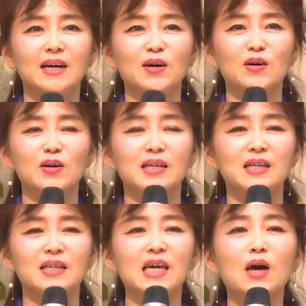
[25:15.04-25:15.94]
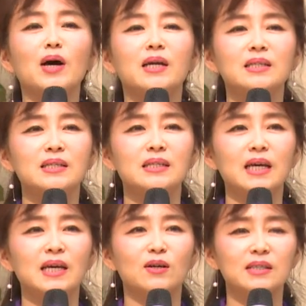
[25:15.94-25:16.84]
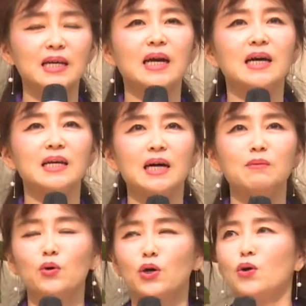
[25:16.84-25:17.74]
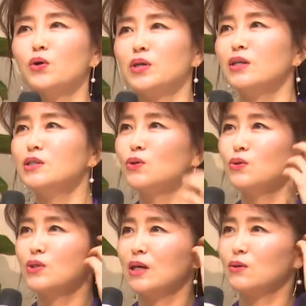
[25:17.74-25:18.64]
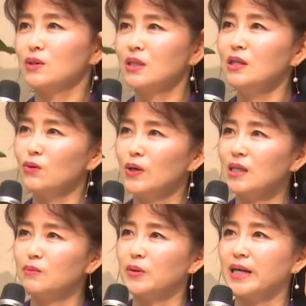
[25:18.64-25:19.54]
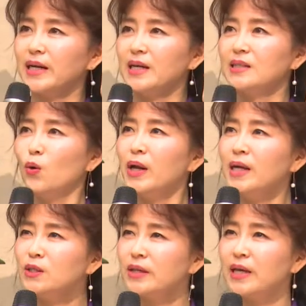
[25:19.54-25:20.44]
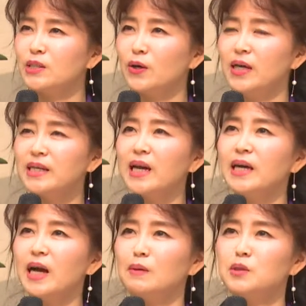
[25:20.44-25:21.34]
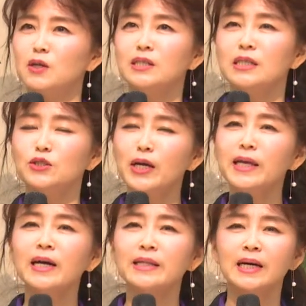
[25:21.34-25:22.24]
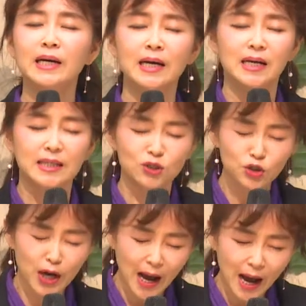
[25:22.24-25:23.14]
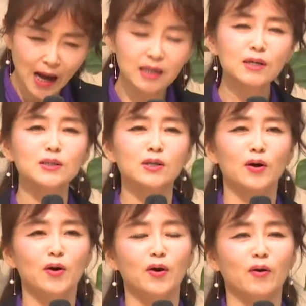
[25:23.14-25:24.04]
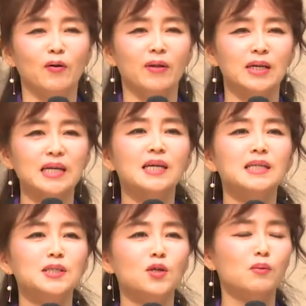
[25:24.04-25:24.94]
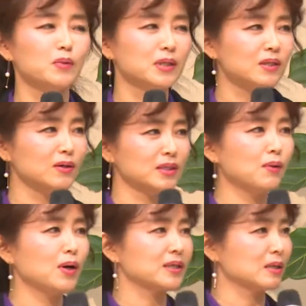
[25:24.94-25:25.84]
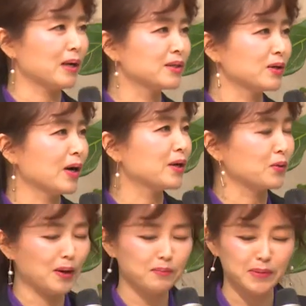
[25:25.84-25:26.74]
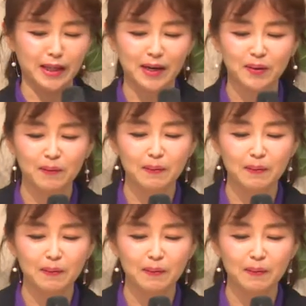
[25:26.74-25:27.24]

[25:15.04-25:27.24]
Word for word: 어, 예화를 들을 때 이런 사랑이나 뭐 결혼 이런 쪽으로 자꾸 들으려고 하다 보니까 오래전에 저의 사랑의 감정을 최대한 쫙 끌어서 상기시켜 보면서 그 예화들을 만들어 가려고 합니다.